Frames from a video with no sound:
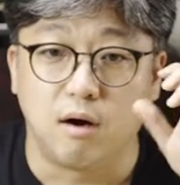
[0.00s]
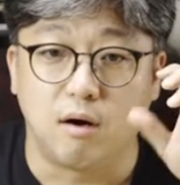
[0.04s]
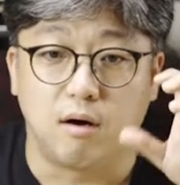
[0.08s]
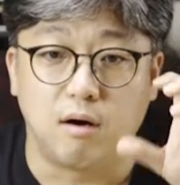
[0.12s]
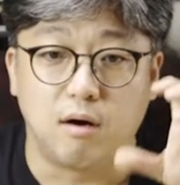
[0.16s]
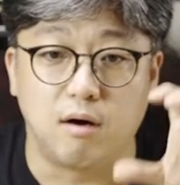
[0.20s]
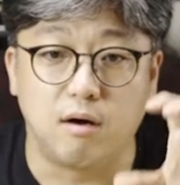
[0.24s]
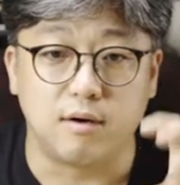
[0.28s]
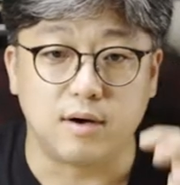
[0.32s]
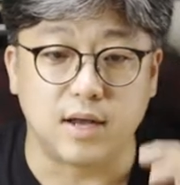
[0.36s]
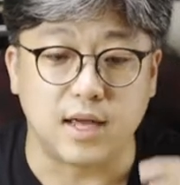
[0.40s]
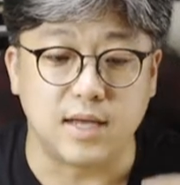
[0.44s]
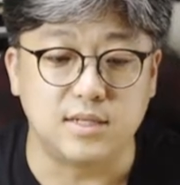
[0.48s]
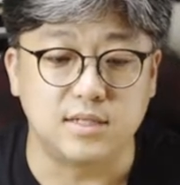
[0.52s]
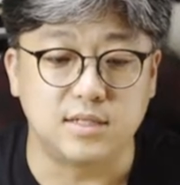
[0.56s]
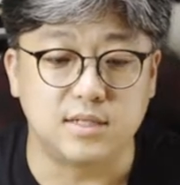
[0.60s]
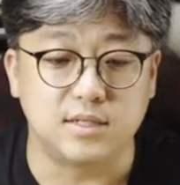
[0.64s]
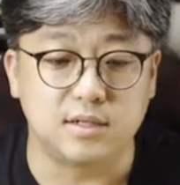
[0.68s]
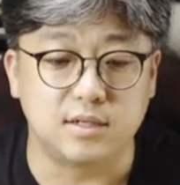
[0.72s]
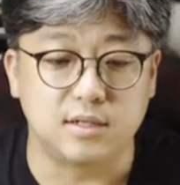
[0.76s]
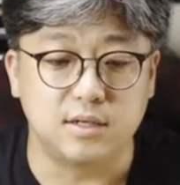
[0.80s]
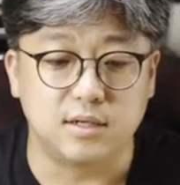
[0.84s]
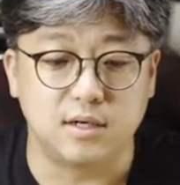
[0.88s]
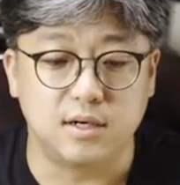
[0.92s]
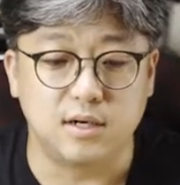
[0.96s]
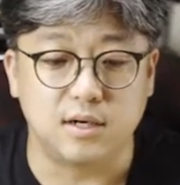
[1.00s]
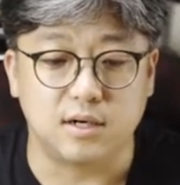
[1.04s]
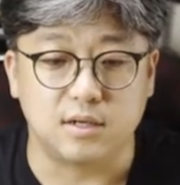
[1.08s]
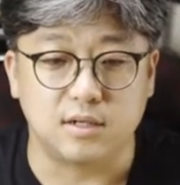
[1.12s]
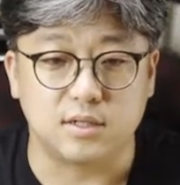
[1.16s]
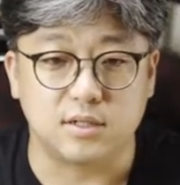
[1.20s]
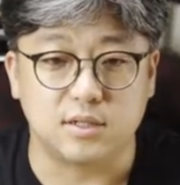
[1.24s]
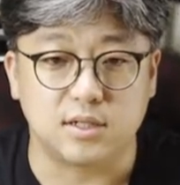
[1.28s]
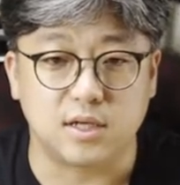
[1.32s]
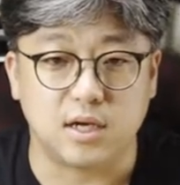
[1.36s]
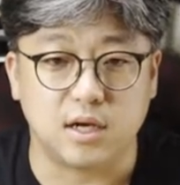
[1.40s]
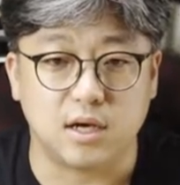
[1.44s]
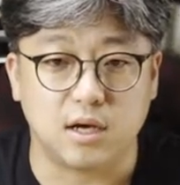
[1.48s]
어, 렌즈를
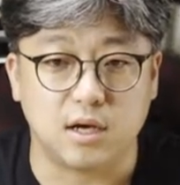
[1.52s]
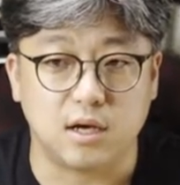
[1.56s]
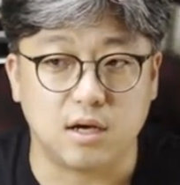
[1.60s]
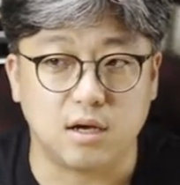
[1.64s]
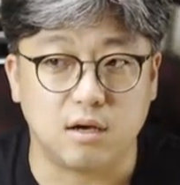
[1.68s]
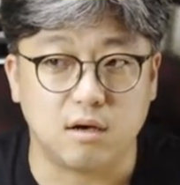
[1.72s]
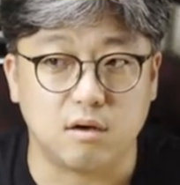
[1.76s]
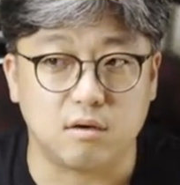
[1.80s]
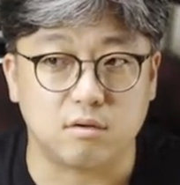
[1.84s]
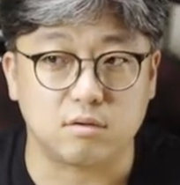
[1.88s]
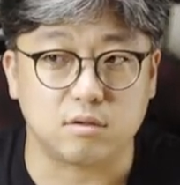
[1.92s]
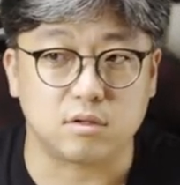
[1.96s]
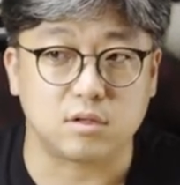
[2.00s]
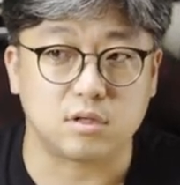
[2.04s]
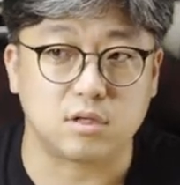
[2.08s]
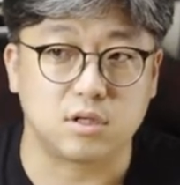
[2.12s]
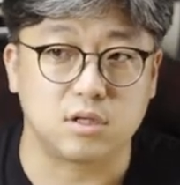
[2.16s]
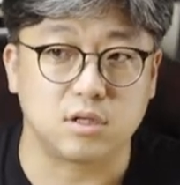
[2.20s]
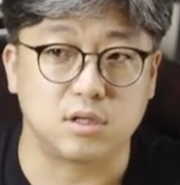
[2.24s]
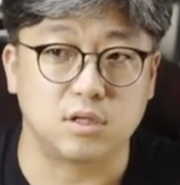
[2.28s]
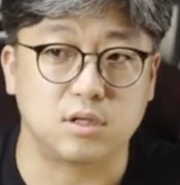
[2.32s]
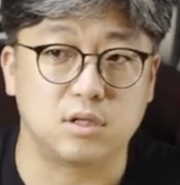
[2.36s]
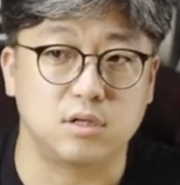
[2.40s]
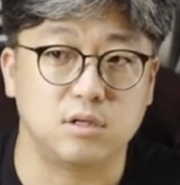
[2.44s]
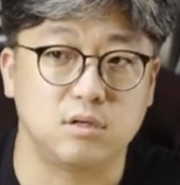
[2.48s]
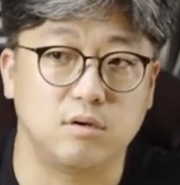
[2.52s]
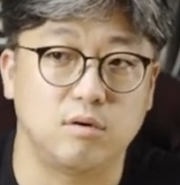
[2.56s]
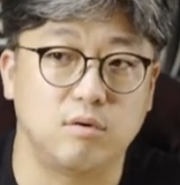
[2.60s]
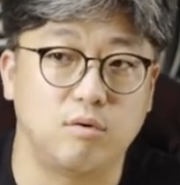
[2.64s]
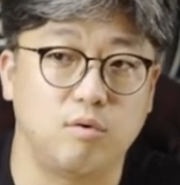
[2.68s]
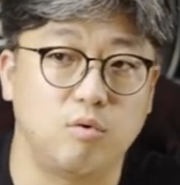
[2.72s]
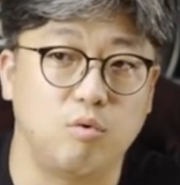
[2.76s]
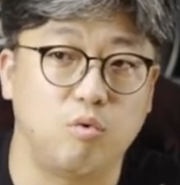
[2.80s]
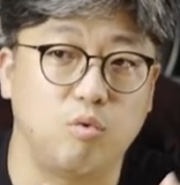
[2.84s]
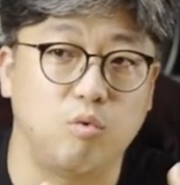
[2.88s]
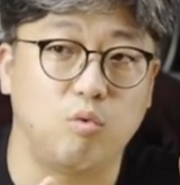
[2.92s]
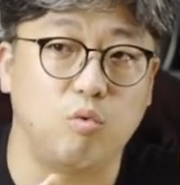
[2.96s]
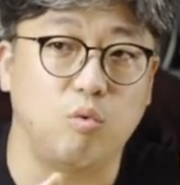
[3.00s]
이제 그
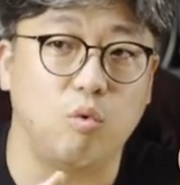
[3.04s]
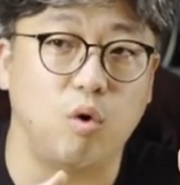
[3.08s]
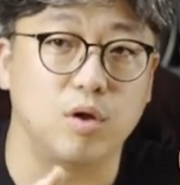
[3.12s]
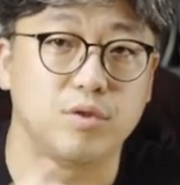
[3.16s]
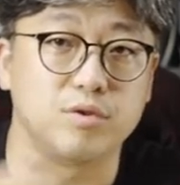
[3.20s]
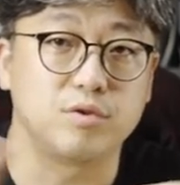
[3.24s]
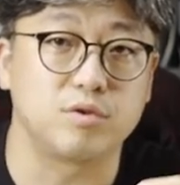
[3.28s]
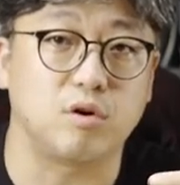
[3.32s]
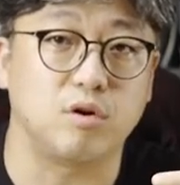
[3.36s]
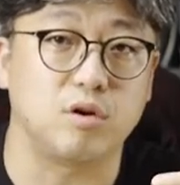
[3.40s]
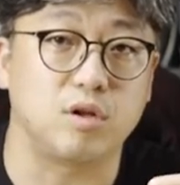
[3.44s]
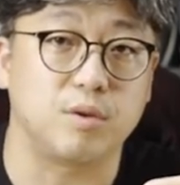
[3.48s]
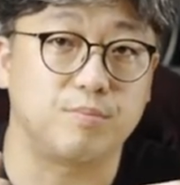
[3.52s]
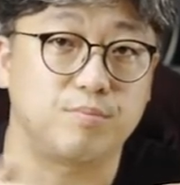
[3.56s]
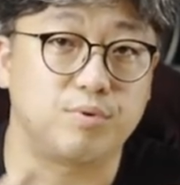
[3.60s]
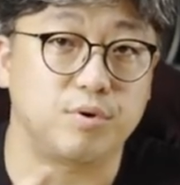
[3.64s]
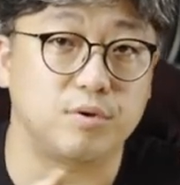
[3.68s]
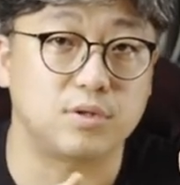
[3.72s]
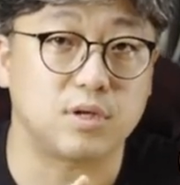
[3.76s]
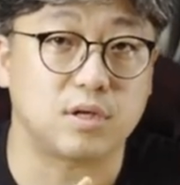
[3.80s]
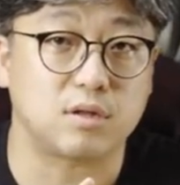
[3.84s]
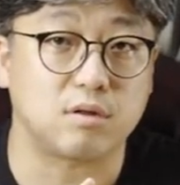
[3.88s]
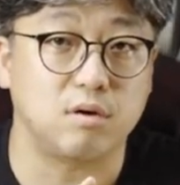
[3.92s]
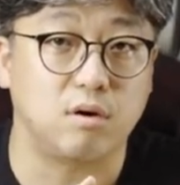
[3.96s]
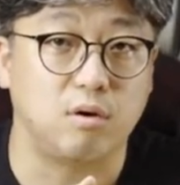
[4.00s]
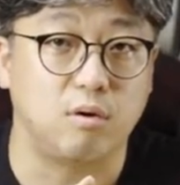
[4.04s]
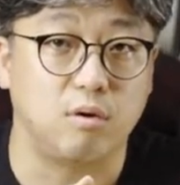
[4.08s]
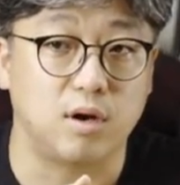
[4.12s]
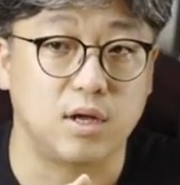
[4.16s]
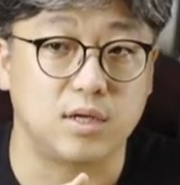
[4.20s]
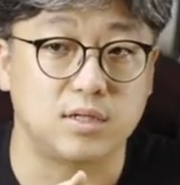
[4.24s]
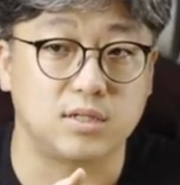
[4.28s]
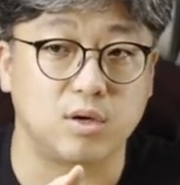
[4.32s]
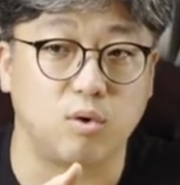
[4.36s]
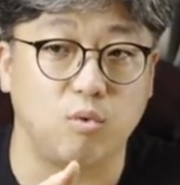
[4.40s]
원거리 프로젝터가 원래 이제